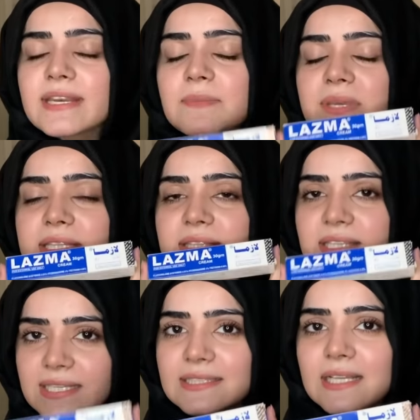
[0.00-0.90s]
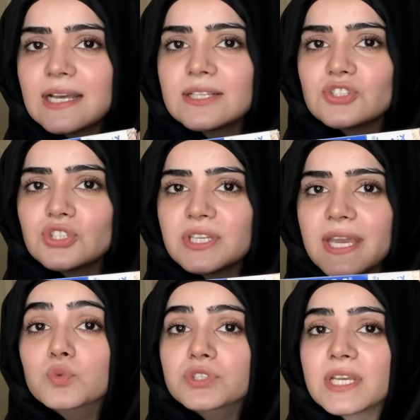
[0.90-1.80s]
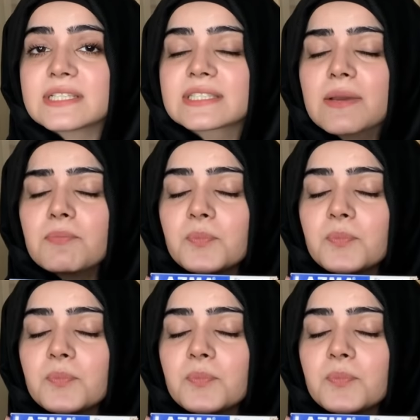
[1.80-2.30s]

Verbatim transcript: क्रीम इतनी ज्यादा अच्छी है मुझे इसके